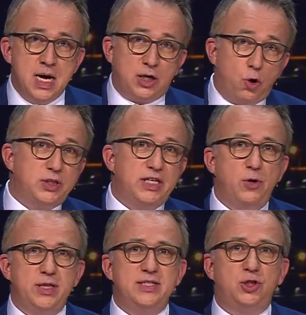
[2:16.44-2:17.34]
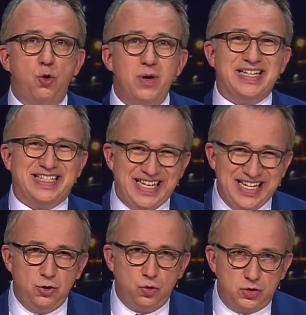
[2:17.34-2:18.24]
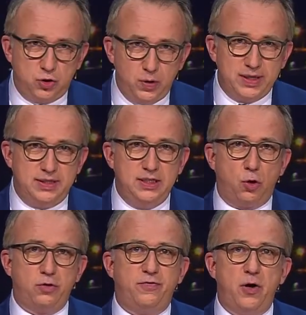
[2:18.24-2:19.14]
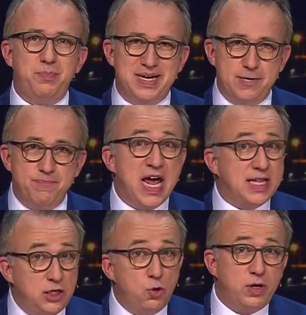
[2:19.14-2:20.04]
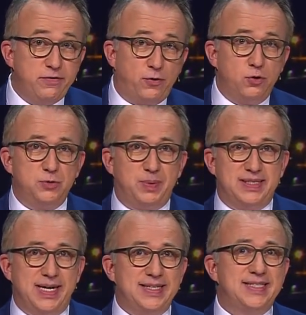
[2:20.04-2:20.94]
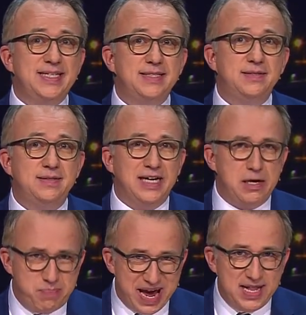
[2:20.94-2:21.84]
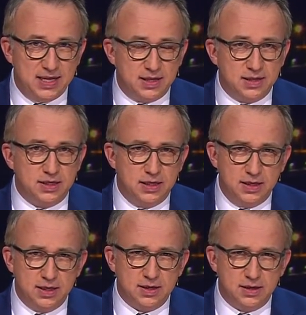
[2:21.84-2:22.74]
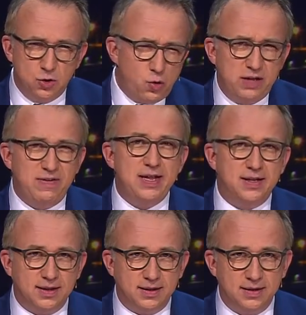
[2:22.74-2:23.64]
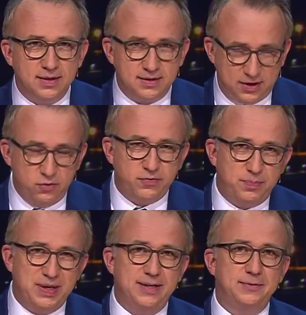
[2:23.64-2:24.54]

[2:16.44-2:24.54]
Groß geworden ist Kurz in und durch die JVB. Die junge Volkspartei, das sind die Rebellen, die jungen Wilden der ÖVP.